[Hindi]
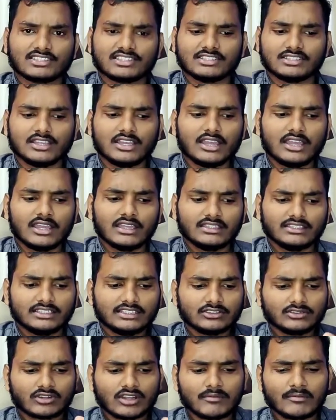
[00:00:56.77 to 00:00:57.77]
की
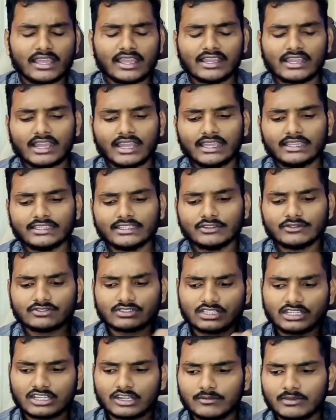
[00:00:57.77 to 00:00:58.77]
ये थोड़ा महंगा है ये
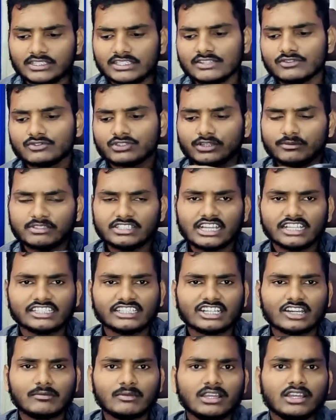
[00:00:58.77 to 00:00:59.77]
उससे कम है ये उससे भी
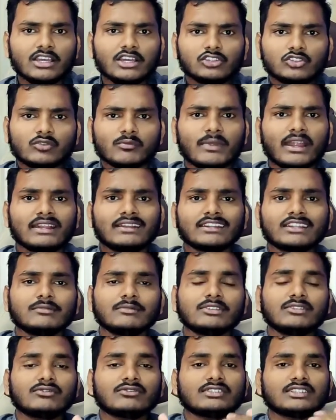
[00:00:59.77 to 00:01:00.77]
ज्यादा कम है तो बैटरी
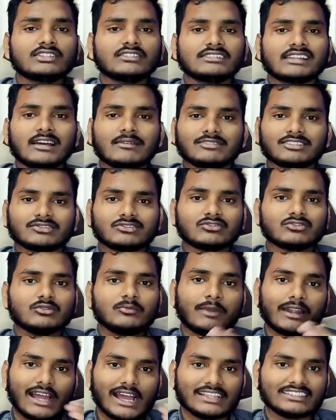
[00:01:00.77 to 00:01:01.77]
भी उसी हिसाब से
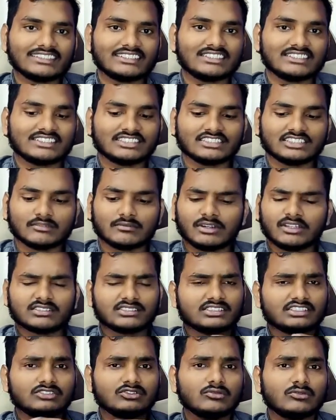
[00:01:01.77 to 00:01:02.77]
दोस्तों बढ़ा देनी चाहिए
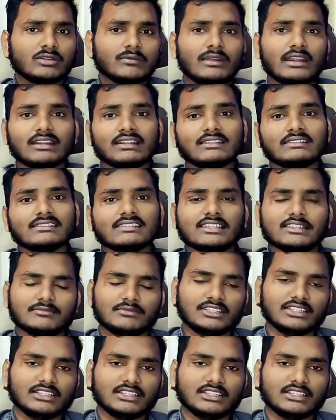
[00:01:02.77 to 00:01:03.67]
बट तीनों में बैटरी सेम दी